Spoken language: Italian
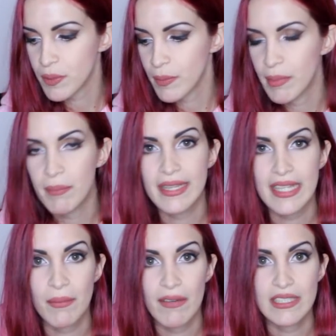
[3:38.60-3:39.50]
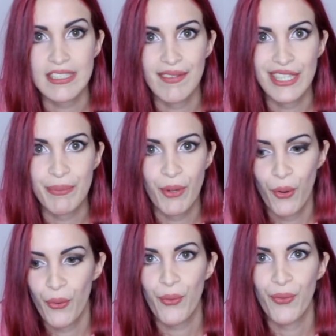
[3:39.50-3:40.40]
probabilmente mi avanzava
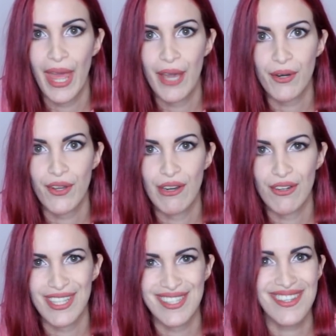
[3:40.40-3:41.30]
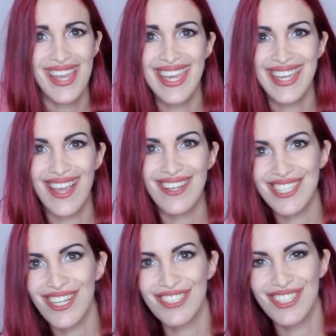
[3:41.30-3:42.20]
tipo un euro e allora ho detto Ehi, che
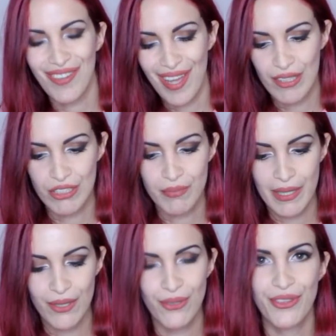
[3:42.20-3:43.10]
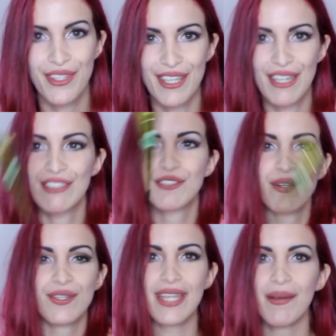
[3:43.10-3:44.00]
cosa costa un euro su Ben Good?
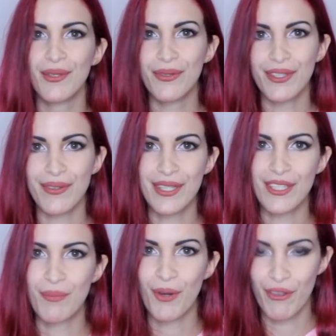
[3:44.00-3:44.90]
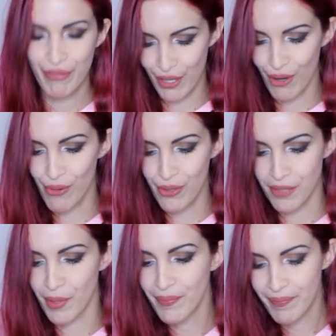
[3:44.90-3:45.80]
Sfruttiamo tutto quanto il buono fino
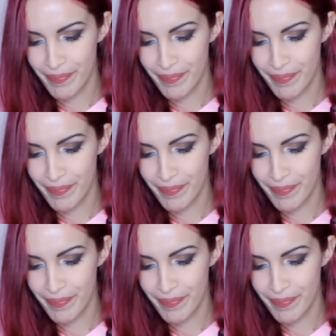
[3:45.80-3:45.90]
all'ultimo.